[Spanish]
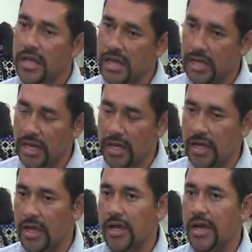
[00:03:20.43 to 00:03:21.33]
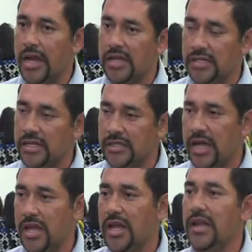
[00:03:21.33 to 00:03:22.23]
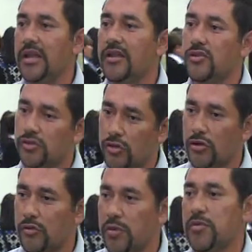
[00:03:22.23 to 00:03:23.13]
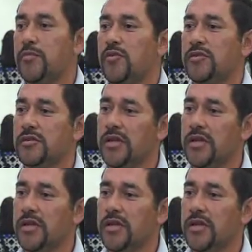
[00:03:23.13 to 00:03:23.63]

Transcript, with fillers: y que gracias a Él nosotros vivimos